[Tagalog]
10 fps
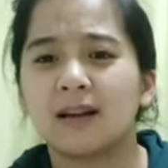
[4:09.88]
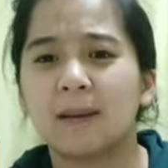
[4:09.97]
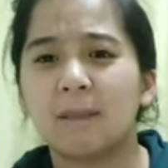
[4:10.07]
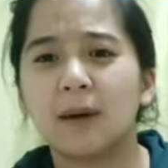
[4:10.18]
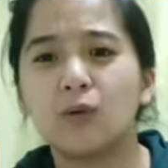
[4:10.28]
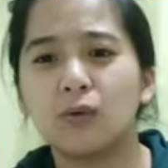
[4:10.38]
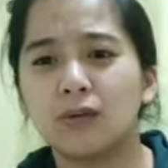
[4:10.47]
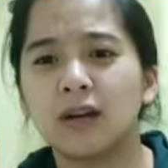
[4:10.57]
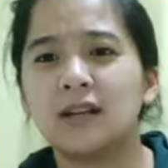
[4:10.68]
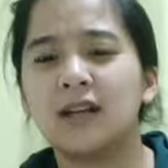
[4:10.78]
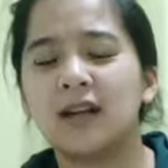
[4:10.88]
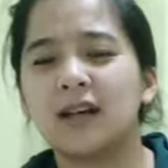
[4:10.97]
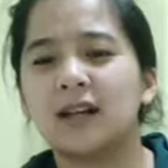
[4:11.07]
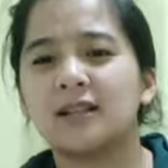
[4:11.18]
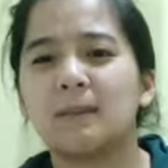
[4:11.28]
kapaguran
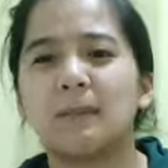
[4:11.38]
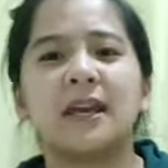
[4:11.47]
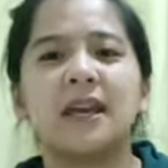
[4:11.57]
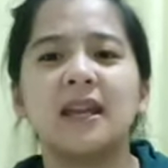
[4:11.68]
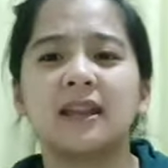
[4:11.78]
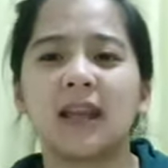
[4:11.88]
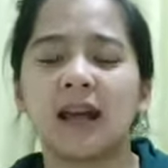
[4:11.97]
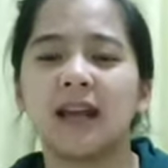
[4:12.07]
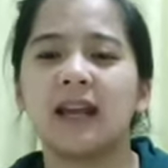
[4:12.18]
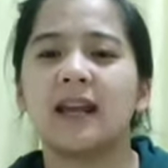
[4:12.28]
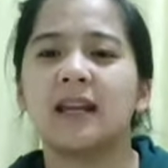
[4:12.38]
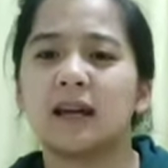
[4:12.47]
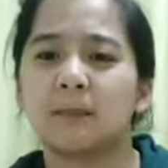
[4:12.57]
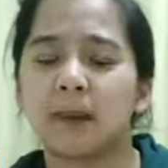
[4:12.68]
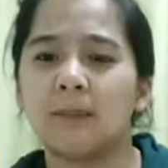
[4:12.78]
niya sa paghihintay
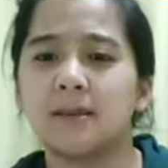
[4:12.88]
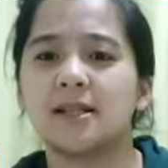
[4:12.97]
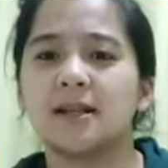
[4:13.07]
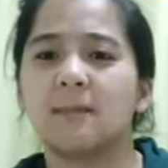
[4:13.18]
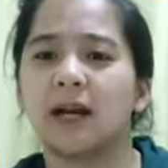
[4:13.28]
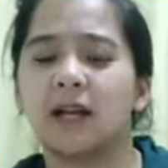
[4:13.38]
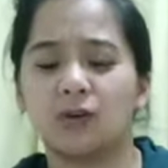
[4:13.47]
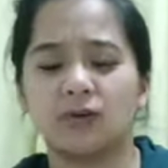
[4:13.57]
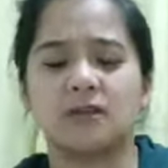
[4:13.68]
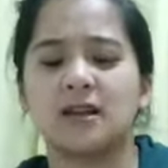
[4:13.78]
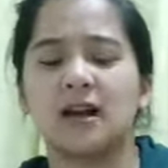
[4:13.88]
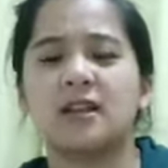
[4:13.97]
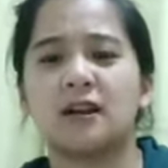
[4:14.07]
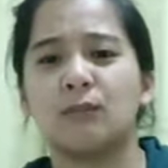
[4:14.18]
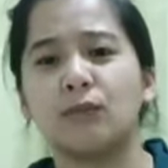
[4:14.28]
ng promise ng Panginoon sa
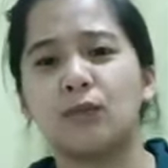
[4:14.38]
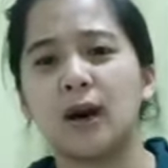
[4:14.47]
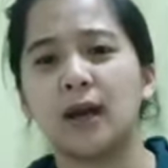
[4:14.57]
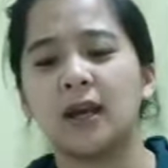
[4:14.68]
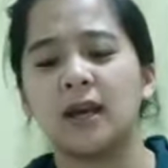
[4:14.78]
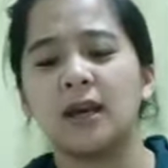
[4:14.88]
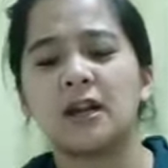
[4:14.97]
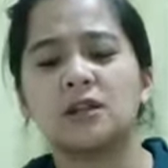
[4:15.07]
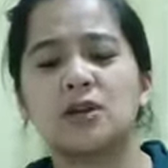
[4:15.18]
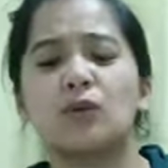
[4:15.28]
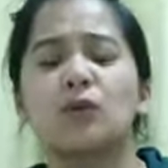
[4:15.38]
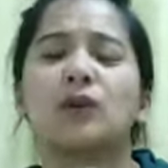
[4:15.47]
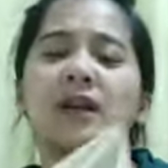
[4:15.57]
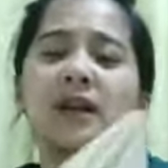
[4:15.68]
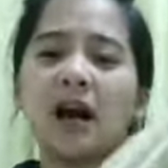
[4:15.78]
kanyang buhay. So kung
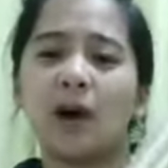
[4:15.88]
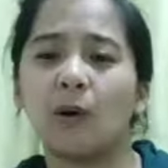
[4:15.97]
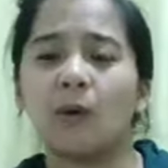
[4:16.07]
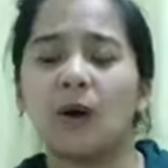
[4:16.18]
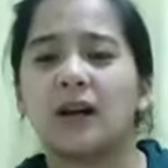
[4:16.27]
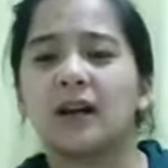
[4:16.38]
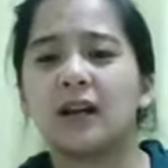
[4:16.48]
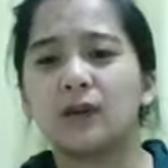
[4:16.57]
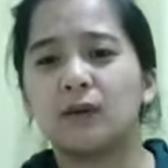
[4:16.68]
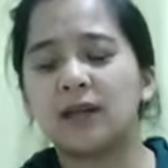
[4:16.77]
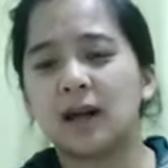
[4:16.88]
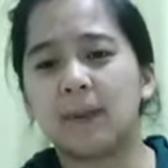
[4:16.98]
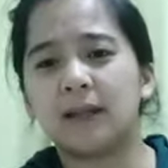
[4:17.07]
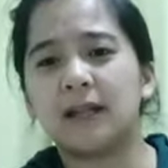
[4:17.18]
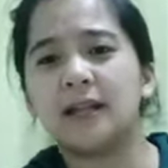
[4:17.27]
ikaw ngayon
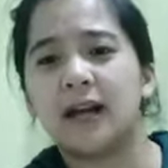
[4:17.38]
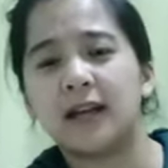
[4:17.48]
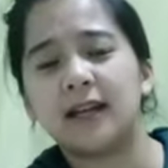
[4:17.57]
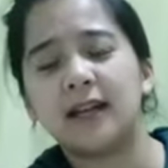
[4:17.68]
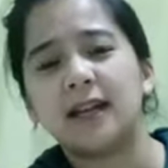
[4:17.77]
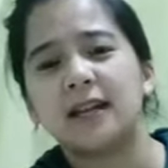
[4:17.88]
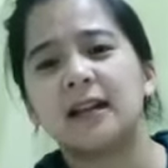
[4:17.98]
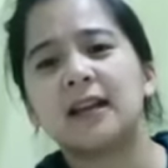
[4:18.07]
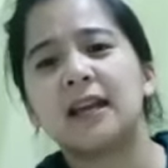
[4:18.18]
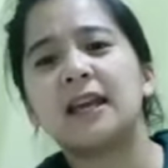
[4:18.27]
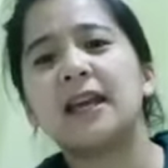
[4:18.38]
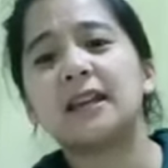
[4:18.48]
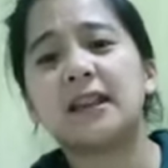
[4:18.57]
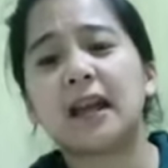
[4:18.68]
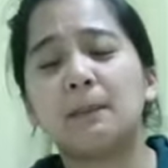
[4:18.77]
kapatid ay
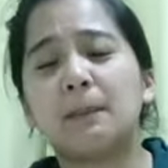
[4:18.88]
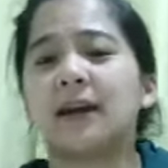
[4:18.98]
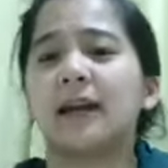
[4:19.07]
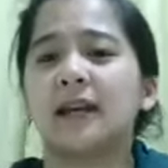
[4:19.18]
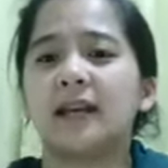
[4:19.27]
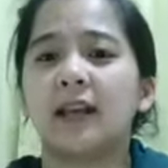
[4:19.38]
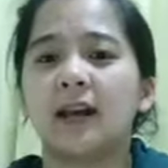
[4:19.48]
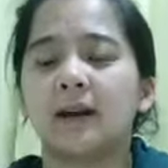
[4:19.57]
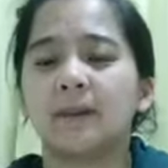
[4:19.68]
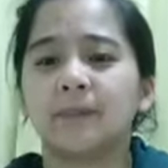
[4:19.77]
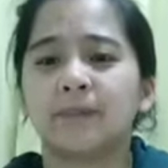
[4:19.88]
naghihintay pa rin ng